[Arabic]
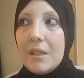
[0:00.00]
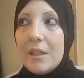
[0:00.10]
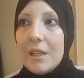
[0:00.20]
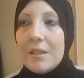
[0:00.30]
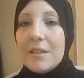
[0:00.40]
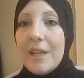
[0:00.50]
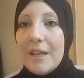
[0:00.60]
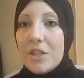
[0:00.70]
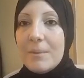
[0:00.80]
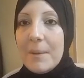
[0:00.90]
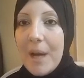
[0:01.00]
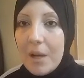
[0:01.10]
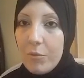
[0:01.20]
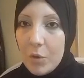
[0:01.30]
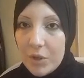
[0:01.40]
يعني تتعايشي بقى مع
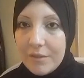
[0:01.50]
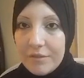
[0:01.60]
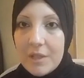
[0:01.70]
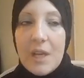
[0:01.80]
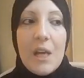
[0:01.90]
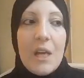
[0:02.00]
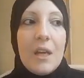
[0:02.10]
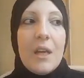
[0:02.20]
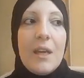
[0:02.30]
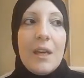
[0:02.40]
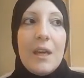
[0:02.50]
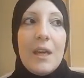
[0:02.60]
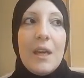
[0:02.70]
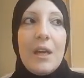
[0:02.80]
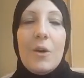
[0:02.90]
الموقف
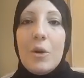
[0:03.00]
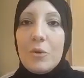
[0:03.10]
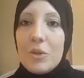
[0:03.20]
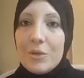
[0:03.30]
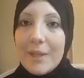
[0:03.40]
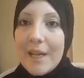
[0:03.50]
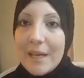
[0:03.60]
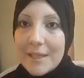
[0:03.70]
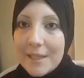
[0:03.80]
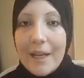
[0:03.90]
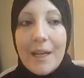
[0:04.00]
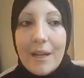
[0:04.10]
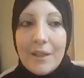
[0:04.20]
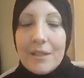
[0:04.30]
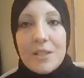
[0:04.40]
آه، اللي هو كل شويه اتسال
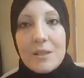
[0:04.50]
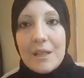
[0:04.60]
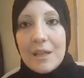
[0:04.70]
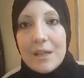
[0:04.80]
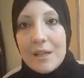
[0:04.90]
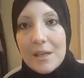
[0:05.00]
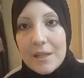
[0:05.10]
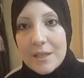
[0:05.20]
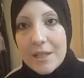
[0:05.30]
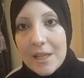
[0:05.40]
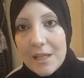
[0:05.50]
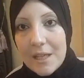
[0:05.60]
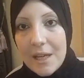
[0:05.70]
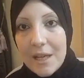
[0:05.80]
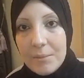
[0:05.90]
الله انت آه،
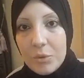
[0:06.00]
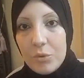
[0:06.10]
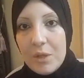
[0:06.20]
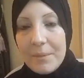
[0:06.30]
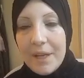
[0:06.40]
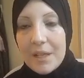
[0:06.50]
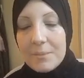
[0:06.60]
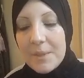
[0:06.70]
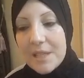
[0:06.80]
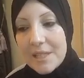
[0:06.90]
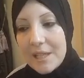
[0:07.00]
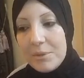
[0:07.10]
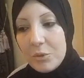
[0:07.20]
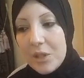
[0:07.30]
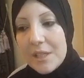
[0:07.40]
ازاي بتقولي ازاي
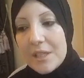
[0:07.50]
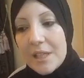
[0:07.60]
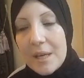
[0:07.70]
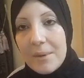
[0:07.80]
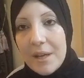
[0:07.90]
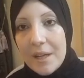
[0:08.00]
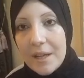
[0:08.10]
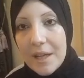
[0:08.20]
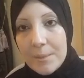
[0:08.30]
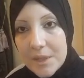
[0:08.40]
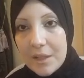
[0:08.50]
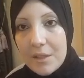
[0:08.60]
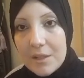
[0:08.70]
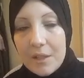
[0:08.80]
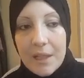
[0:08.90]
بتقولي ان انت جايبه خمسه
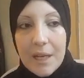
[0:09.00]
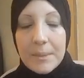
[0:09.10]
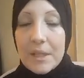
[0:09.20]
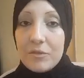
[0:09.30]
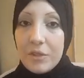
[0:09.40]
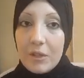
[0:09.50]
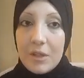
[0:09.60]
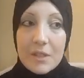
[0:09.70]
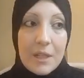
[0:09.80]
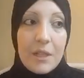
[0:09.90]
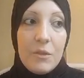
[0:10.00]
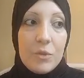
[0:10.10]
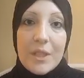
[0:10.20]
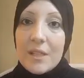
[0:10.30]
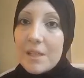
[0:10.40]
قيصري خمس اطفال قيصري
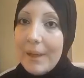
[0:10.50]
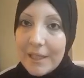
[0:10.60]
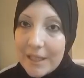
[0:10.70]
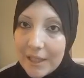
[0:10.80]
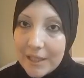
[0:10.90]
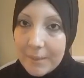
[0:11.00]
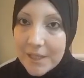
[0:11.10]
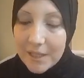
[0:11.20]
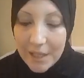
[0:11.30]
وازاي انت معاكي ثلاثه بس